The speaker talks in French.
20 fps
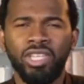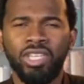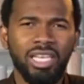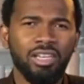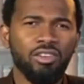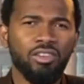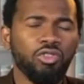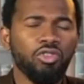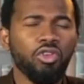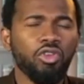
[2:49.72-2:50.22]
et
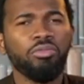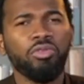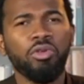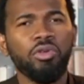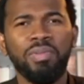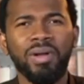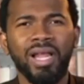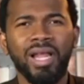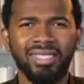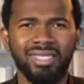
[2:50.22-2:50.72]
le nombre de
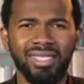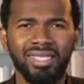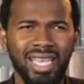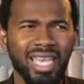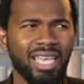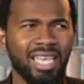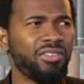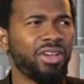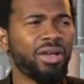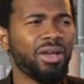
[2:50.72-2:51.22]
places
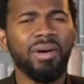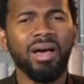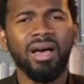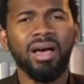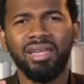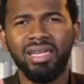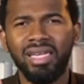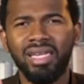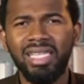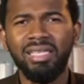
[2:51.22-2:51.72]
est
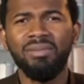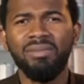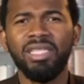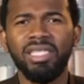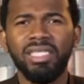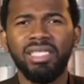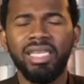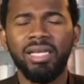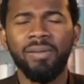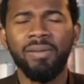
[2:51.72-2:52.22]
vraiment
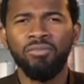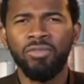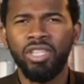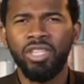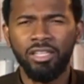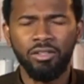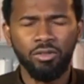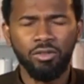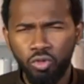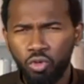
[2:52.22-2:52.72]
limité
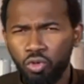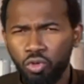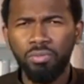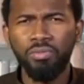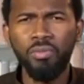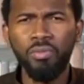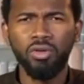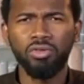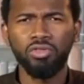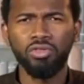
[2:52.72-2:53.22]
et tout le
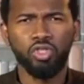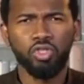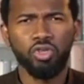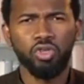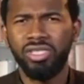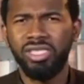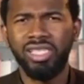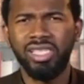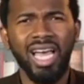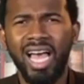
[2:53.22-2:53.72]
monde
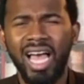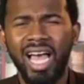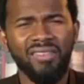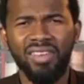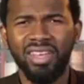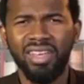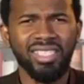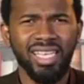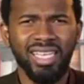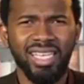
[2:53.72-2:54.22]
sortira
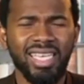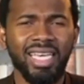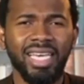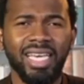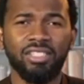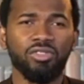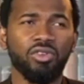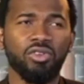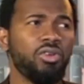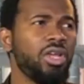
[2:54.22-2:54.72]
avec sa
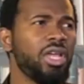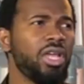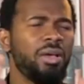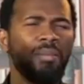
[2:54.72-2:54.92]
guérison